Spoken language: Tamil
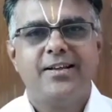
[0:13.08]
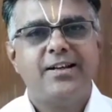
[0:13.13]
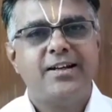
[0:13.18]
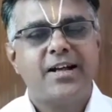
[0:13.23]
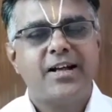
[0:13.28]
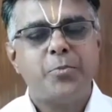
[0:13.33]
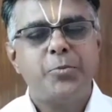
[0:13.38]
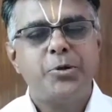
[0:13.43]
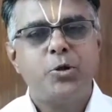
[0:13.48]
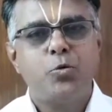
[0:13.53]

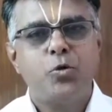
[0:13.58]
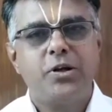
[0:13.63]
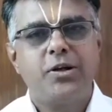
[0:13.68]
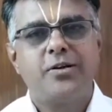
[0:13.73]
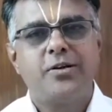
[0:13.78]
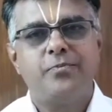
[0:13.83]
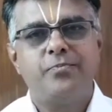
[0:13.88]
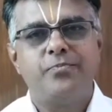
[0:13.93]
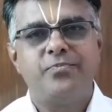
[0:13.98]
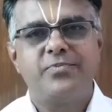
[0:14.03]
நமது
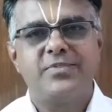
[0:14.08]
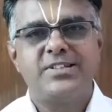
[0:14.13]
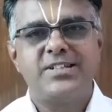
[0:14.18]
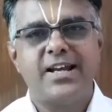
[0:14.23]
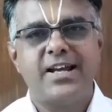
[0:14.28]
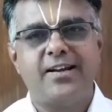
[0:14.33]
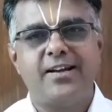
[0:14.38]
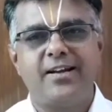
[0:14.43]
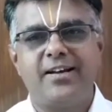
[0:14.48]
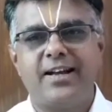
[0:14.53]
உலகம்
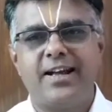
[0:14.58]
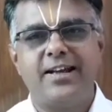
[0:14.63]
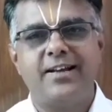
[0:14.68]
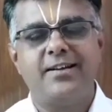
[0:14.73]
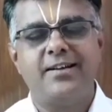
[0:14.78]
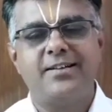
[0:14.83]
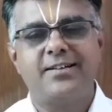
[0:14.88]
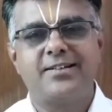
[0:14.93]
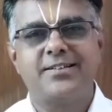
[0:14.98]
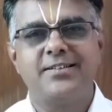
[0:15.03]
சேனல்
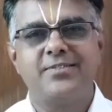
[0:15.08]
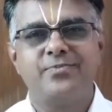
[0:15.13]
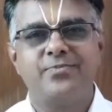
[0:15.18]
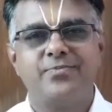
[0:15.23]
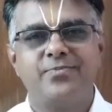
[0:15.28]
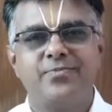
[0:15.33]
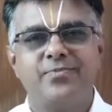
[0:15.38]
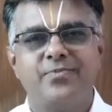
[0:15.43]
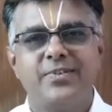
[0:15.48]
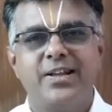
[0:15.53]
நேயர்களுக்கு
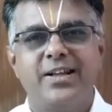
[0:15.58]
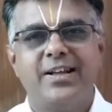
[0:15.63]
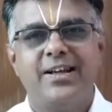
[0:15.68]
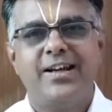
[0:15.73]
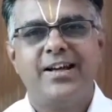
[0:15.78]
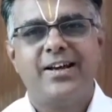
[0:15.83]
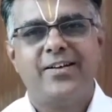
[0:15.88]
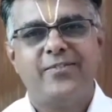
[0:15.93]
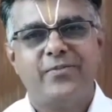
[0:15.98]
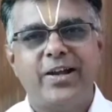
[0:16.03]

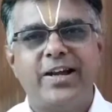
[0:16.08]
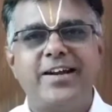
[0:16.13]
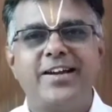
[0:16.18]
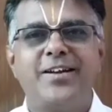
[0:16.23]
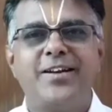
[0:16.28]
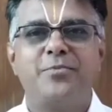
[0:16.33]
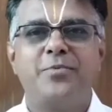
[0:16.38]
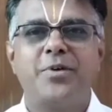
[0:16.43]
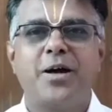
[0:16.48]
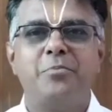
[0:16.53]

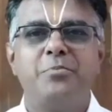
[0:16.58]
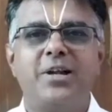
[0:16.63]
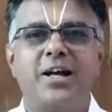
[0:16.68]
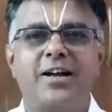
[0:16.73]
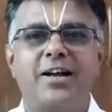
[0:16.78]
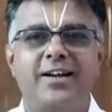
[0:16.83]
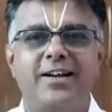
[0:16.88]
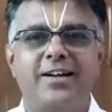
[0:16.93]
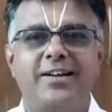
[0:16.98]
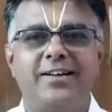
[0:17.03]
வேங்கடம்
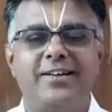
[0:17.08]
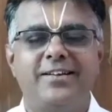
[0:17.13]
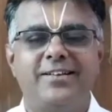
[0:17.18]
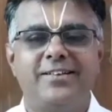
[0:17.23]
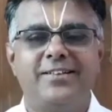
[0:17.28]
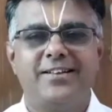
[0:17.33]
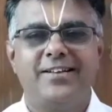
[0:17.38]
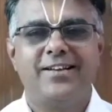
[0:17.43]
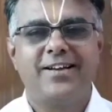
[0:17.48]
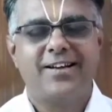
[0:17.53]
ராம்நாராயணனின்
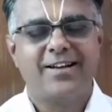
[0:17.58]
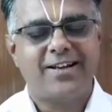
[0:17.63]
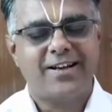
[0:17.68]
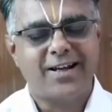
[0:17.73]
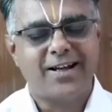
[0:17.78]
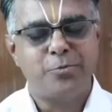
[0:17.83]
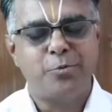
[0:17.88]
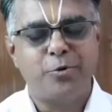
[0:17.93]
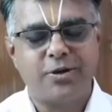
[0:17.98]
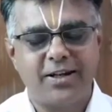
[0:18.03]

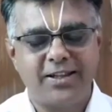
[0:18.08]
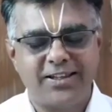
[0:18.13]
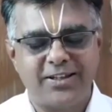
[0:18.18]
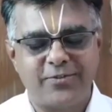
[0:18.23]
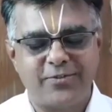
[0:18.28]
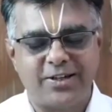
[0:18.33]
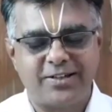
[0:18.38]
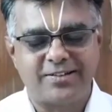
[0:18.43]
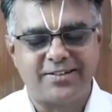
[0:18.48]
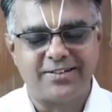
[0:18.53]
அன்பு கலந்த
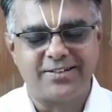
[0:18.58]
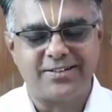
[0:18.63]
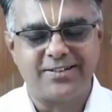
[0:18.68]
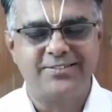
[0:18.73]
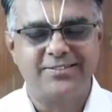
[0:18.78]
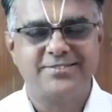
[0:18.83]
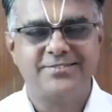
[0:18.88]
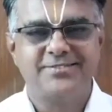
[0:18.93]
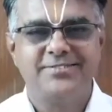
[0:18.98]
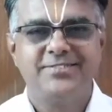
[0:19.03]
வணக்கங்கள்
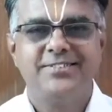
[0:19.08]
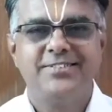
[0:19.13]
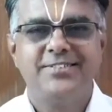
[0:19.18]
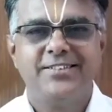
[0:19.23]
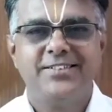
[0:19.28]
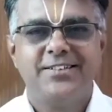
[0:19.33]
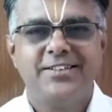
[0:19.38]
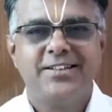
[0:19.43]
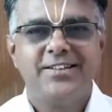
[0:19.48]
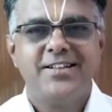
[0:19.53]

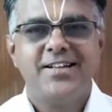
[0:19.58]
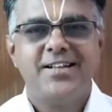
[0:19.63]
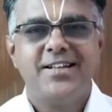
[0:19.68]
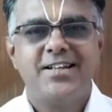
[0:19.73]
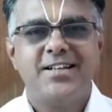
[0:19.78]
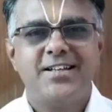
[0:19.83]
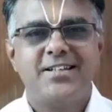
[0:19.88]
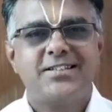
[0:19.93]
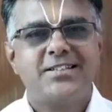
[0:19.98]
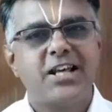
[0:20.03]

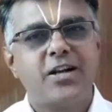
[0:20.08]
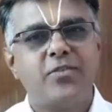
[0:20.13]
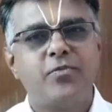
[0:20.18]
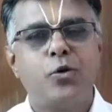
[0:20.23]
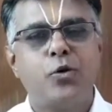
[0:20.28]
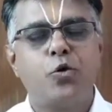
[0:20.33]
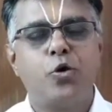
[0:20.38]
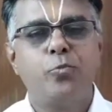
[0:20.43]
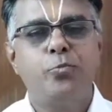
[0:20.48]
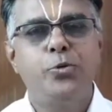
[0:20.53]
சர்வ
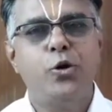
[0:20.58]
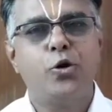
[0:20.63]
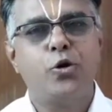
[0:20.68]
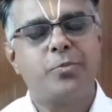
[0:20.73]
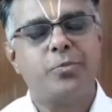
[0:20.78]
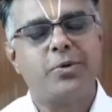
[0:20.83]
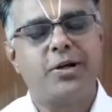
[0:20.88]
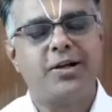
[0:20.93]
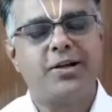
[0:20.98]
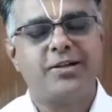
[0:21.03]
குருபியோ
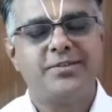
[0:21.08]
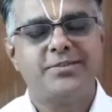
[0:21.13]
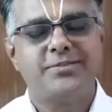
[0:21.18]
நமகா